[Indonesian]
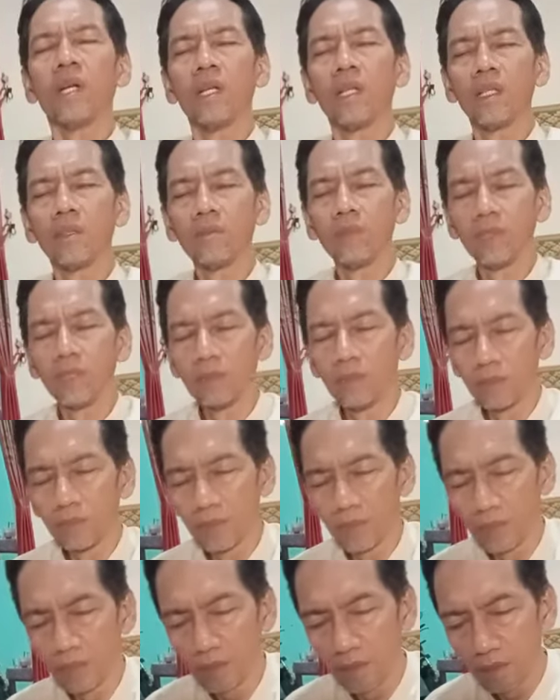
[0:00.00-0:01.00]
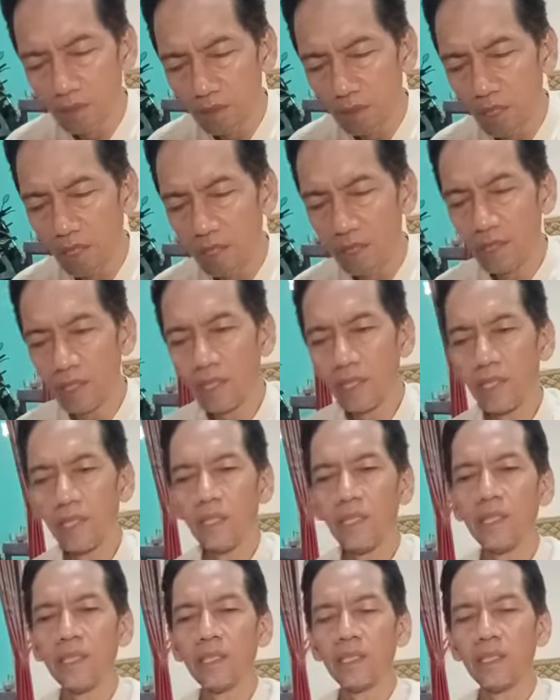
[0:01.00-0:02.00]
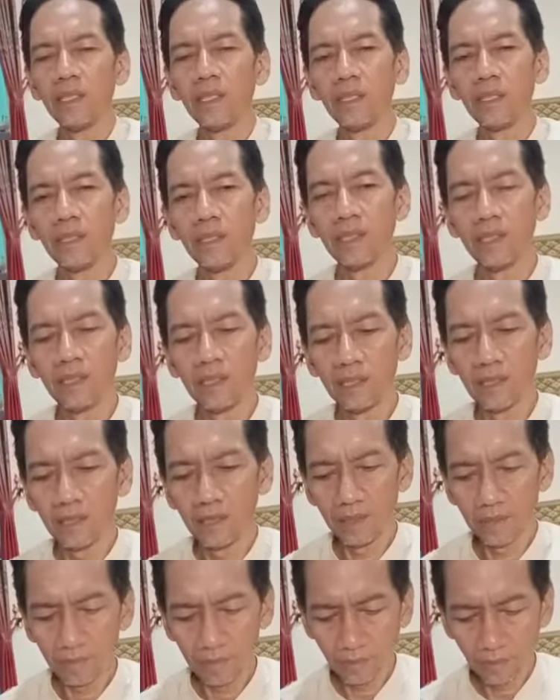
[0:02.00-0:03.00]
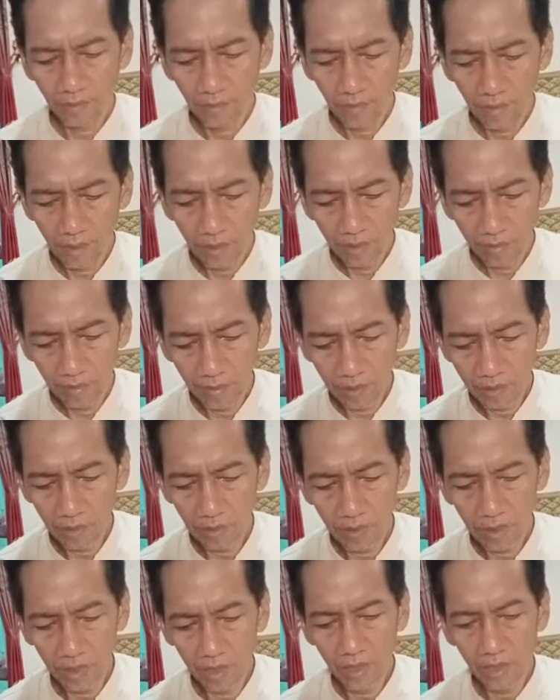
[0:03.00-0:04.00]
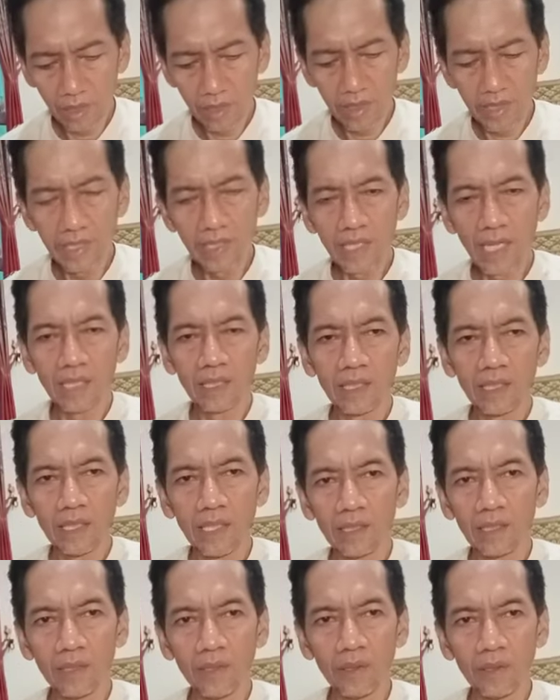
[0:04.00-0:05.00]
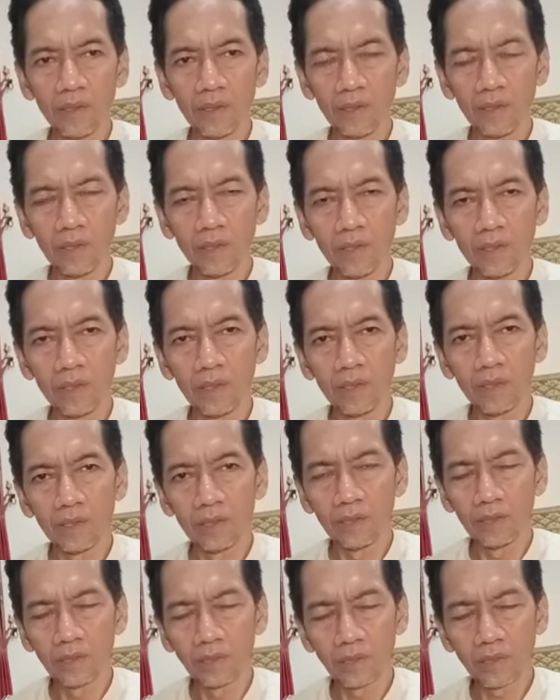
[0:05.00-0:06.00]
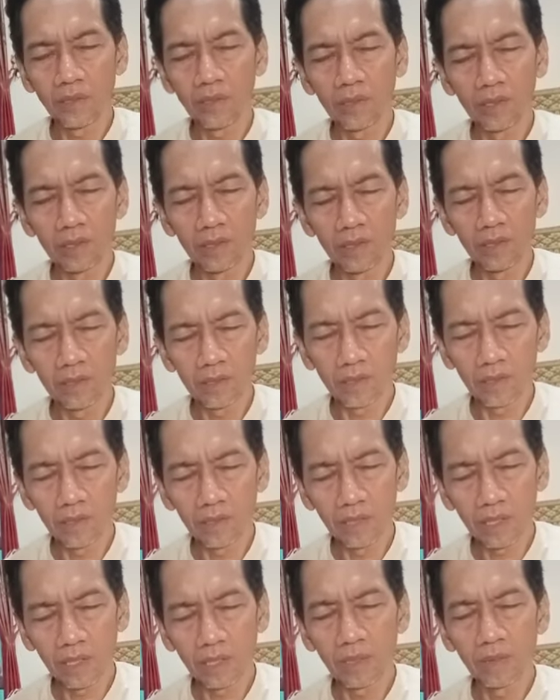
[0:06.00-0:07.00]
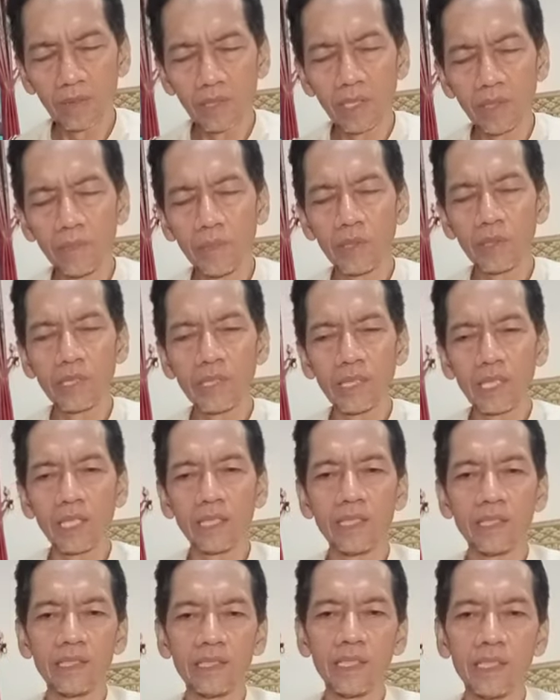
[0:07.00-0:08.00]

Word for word: alhamdulillah ya ini e, metode singkat atau short shortcut atau ya metode singkat